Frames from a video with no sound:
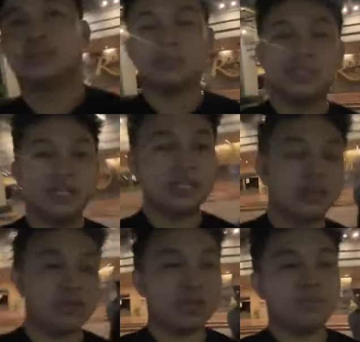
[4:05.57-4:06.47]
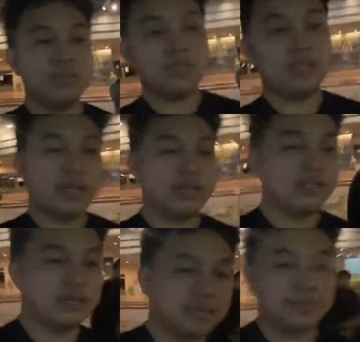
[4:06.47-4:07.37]
Hindi rin ako nakabili ng...
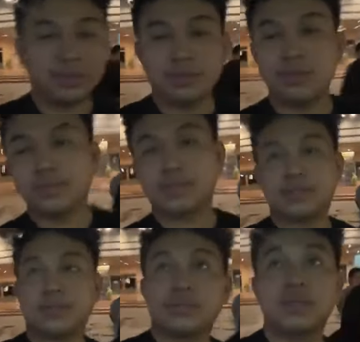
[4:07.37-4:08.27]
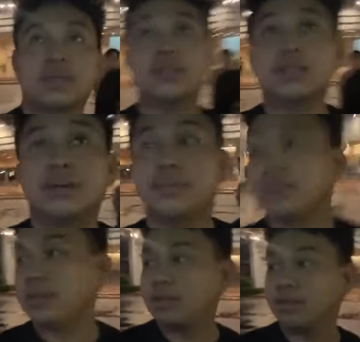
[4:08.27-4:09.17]
Ay, more on pasalubong ng hindi ang
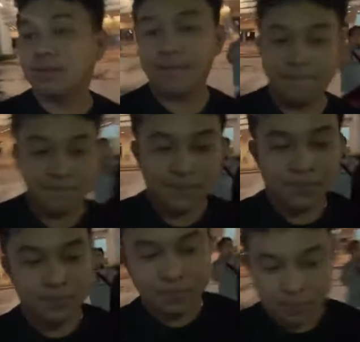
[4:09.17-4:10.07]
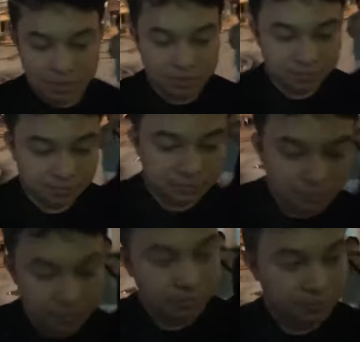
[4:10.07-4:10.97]
binili ko. Puro ano?
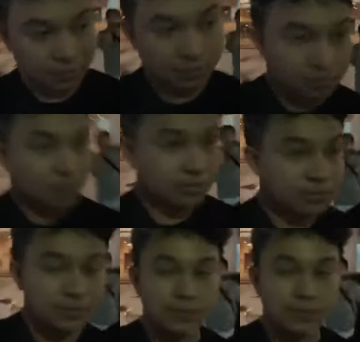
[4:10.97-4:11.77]
Ako po ang...